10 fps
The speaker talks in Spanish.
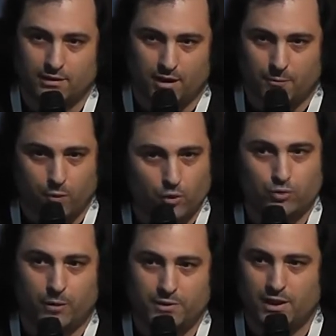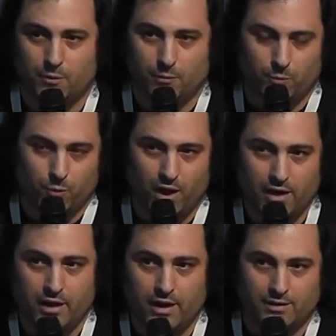tampoco es una especialidad
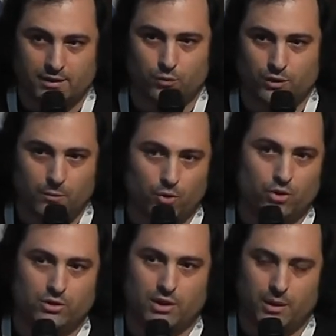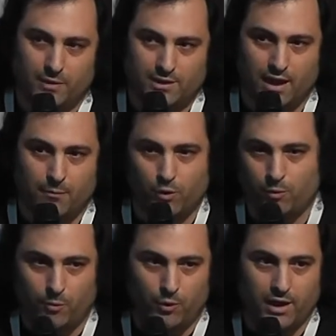popular, si juntamos dos especialidades poco
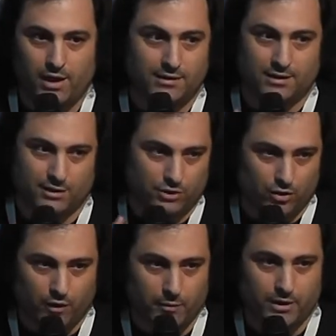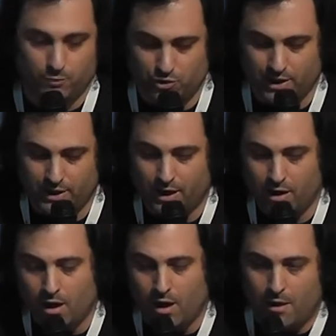populares, la intersección obviamente es muy chiquita,
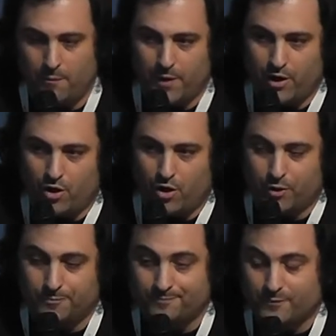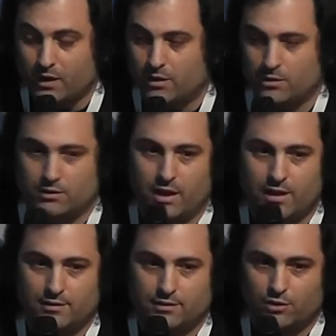pero mm,
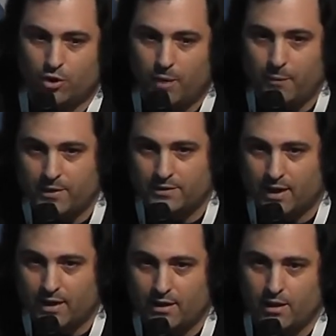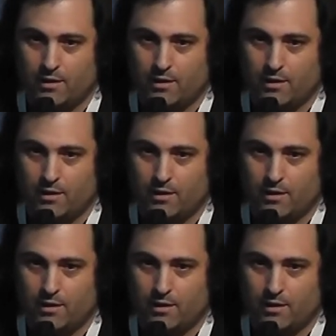es normal pensar,